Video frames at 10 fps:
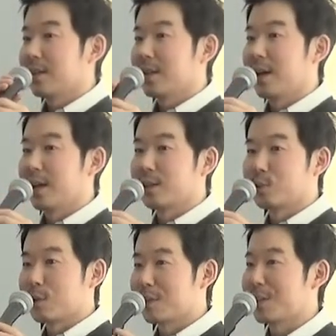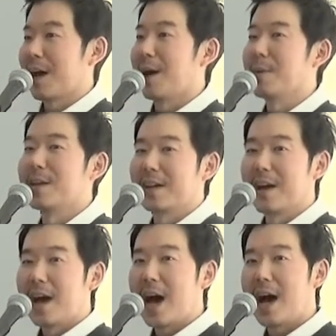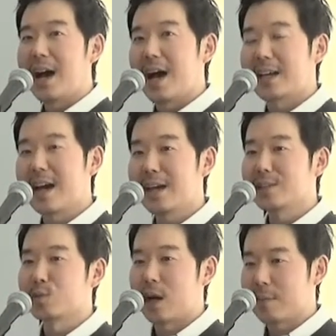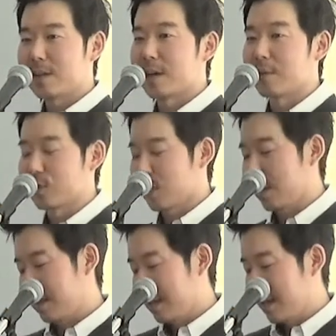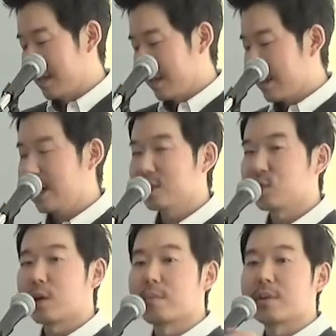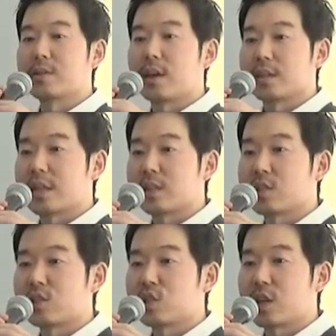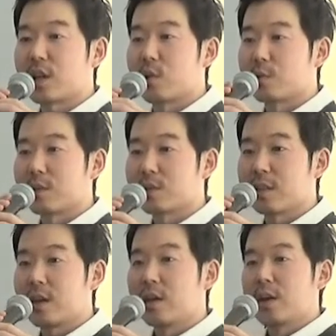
はい、ありがとうございます。アベル、あ、カインとアベルがいました。カインとアベルで殺人事件が起きますね。